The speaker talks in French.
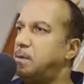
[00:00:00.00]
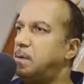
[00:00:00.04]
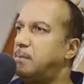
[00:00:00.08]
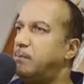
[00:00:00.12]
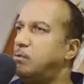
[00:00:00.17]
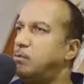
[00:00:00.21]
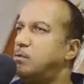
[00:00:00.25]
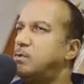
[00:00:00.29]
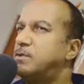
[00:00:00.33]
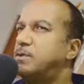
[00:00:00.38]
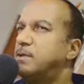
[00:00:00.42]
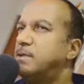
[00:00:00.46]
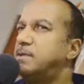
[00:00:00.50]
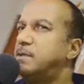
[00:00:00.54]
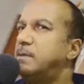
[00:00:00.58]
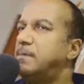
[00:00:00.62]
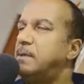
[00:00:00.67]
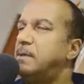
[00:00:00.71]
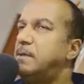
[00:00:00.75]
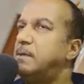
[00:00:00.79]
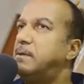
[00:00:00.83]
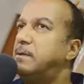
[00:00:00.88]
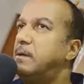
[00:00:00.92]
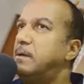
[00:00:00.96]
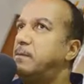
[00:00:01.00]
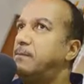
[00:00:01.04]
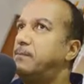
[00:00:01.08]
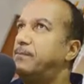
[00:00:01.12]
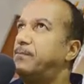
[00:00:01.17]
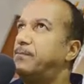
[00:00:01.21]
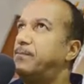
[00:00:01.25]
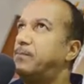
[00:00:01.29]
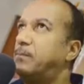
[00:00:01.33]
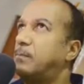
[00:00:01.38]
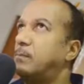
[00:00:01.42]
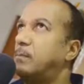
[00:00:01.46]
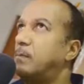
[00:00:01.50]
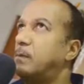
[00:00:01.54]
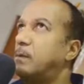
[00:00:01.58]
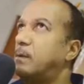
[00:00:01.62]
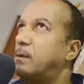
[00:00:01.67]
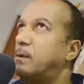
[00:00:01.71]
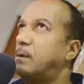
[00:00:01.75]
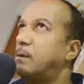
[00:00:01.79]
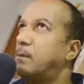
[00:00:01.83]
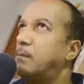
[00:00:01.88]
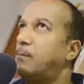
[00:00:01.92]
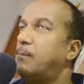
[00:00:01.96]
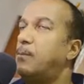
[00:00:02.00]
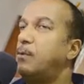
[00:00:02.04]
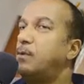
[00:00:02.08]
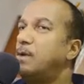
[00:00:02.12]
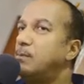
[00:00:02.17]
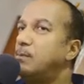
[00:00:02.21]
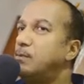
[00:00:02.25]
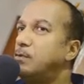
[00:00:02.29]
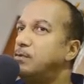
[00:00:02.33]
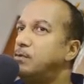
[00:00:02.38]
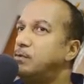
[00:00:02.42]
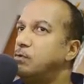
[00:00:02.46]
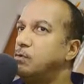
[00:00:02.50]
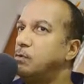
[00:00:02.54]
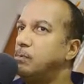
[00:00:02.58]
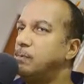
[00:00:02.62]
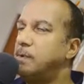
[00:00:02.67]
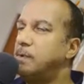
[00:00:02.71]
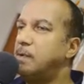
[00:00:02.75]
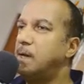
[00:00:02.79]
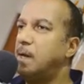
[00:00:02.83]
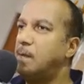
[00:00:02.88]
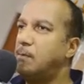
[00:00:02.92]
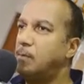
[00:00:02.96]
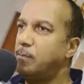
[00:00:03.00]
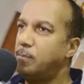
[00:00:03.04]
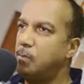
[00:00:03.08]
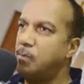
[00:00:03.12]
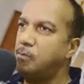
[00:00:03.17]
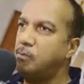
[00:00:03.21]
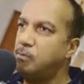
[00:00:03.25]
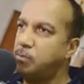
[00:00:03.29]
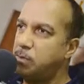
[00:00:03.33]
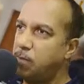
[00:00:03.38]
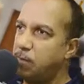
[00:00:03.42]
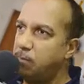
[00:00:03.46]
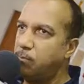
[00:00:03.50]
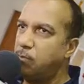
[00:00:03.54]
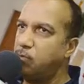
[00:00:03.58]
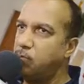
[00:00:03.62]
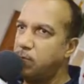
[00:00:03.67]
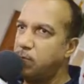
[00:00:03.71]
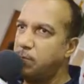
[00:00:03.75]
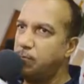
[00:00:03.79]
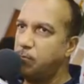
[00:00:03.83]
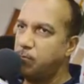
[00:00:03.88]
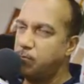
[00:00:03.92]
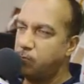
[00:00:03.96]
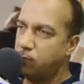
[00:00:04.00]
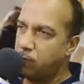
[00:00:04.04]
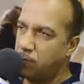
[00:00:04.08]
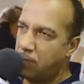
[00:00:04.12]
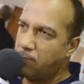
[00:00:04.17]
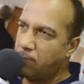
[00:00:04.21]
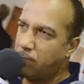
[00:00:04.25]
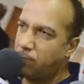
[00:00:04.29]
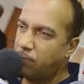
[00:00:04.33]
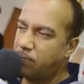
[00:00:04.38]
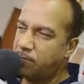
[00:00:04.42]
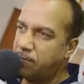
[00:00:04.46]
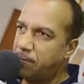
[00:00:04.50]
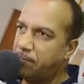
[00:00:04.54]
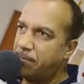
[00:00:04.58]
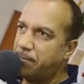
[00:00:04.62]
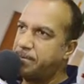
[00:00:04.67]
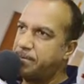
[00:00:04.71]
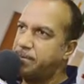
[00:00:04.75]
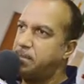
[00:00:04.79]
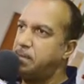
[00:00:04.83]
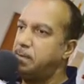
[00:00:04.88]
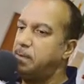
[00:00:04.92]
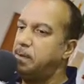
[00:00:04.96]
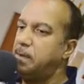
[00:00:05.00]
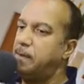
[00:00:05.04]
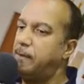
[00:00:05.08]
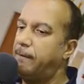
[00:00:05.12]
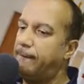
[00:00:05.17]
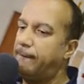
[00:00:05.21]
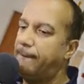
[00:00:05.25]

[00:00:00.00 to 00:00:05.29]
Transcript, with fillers: il y a beaucoup de sensibilité, peu d'émotions, mais il y a un moment où il y a beaucoup d'émotions, un moment très précis,